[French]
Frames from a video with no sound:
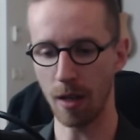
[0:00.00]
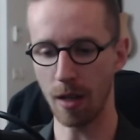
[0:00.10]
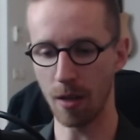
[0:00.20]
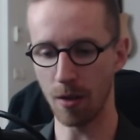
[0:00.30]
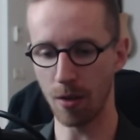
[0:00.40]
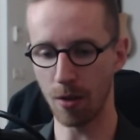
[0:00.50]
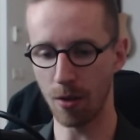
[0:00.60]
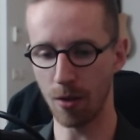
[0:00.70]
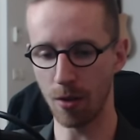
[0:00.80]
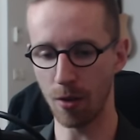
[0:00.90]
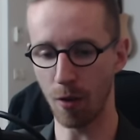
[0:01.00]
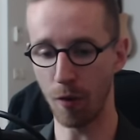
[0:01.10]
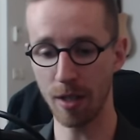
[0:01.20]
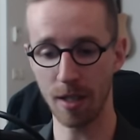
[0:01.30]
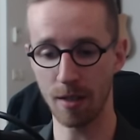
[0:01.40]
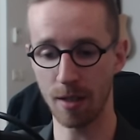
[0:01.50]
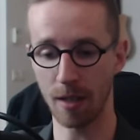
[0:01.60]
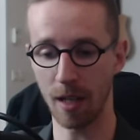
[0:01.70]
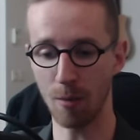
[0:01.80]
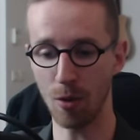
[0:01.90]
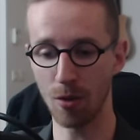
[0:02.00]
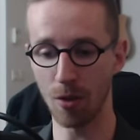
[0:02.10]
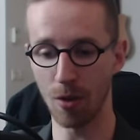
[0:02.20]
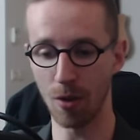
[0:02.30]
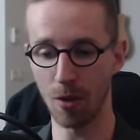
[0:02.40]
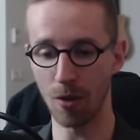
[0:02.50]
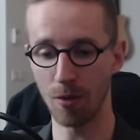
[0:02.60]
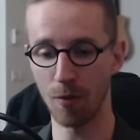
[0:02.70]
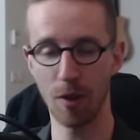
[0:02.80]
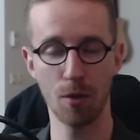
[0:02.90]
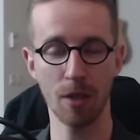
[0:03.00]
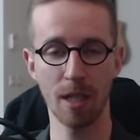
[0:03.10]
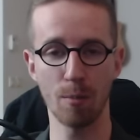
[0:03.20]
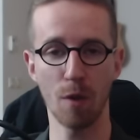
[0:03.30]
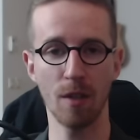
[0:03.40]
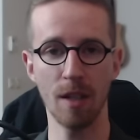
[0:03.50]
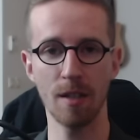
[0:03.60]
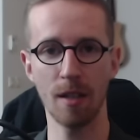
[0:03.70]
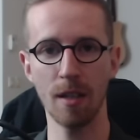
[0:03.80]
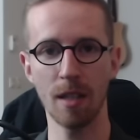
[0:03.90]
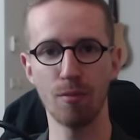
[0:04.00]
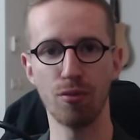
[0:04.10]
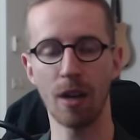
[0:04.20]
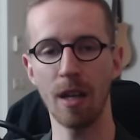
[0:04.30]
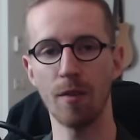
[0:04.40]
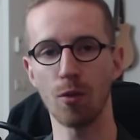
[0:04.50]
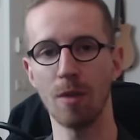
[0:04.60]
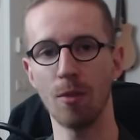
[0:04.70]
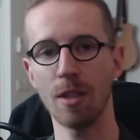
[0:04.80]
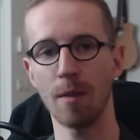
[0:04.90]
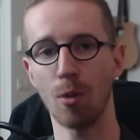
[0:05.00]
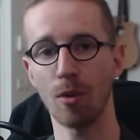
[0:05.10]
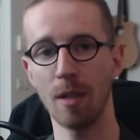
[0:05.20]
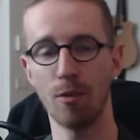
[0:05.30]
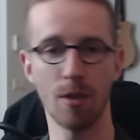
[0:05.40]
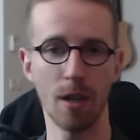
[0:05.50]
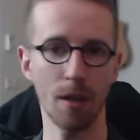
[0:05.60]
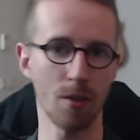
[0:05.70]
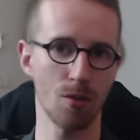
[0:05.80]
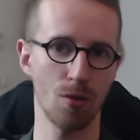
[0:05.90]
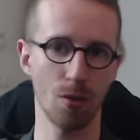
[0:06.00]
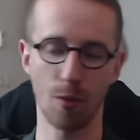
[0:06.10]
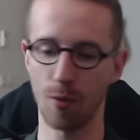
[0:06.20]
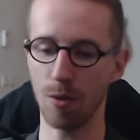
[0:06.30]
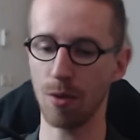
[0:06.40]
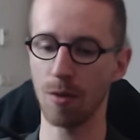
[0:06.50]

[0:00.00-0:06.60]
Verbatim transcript: Et en fait, c'est clairement une, une feature qu'ils peuvent tester, qui pourrait éventuellement s'implanter plus tard sur Dofus.